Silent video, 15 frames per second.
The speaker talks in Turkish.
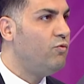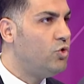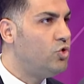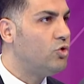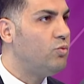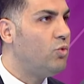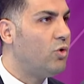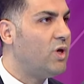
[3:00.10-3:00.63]

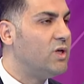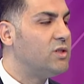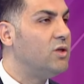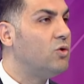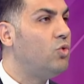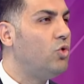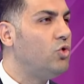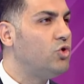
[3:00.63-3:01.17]
vücut bölgesinde
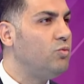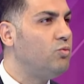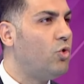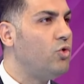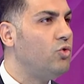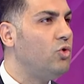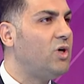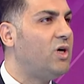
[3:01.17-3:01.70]
kurşun
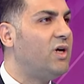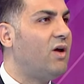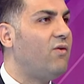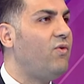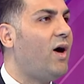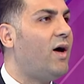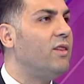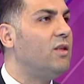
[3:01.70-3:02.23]
boyunluk
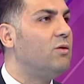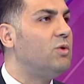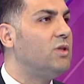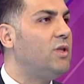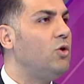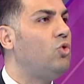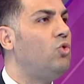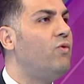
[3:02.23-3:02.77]
grafi
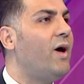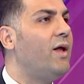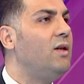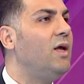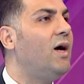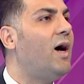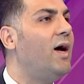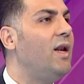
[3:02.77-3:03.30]
anlamında
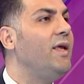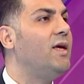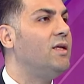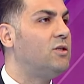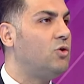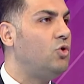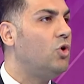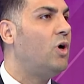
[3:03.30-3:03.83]
güvenli hale
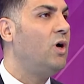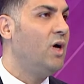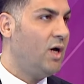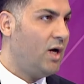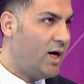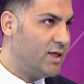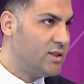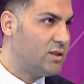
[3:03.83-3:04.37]
getiriyor
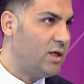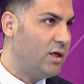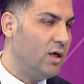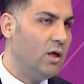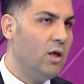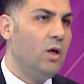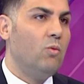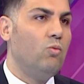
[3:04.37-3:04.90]
hastayı.
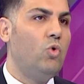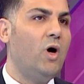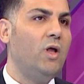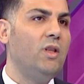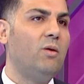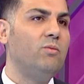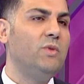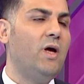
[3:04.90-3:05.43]
Bu
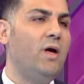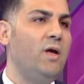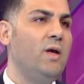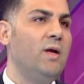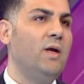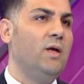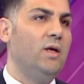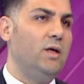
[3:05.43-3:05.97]
anlamda
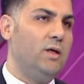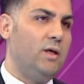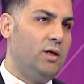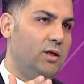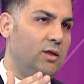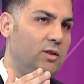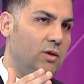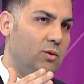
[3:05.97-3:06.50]
e,
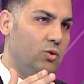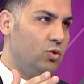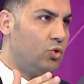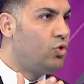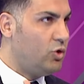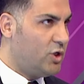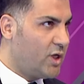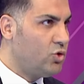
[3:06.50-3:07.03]

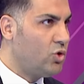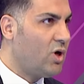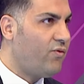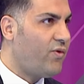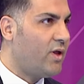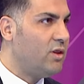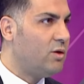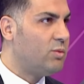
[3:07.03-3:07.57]
radyograf
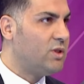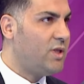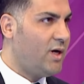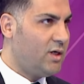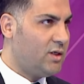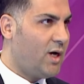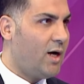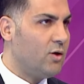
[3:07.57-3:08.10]

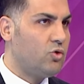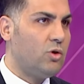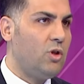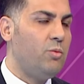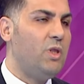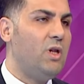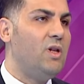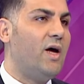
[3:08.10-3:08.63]
anlamında rahat
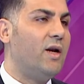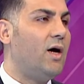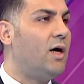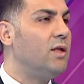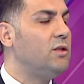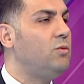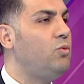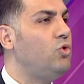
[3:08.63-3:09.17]
olabilirler.
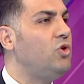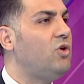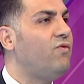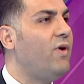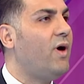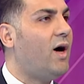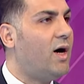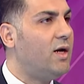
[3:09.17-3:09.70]
Antibiyotik
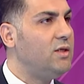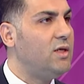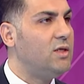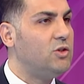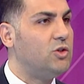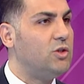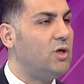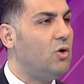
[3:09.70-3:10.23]
ve ağrı
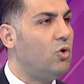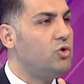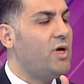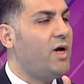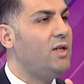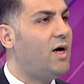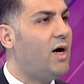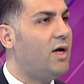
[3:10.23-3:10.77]
kesici,
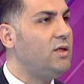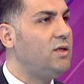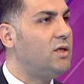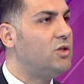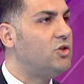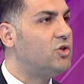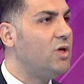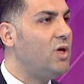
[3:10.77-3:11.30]
özellikle ağrı
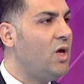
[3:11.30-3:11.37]
kesici